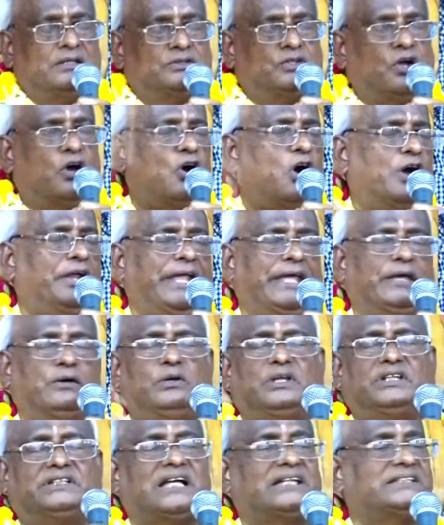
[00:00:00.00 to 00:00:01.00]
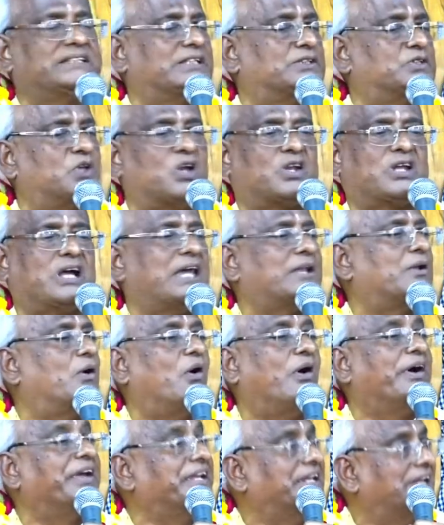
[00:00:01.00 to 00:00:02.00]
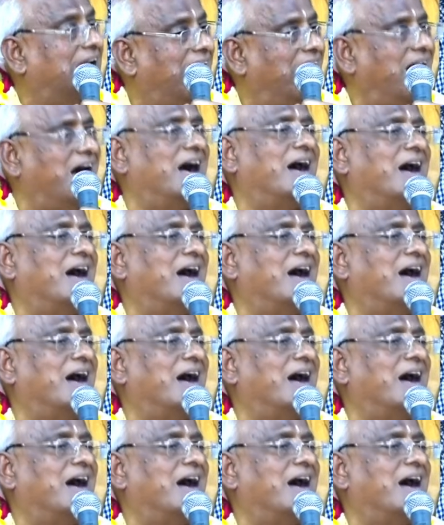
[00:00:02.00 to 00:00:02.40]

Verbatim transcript: তখন এগুলি তাদের দরকার হয় না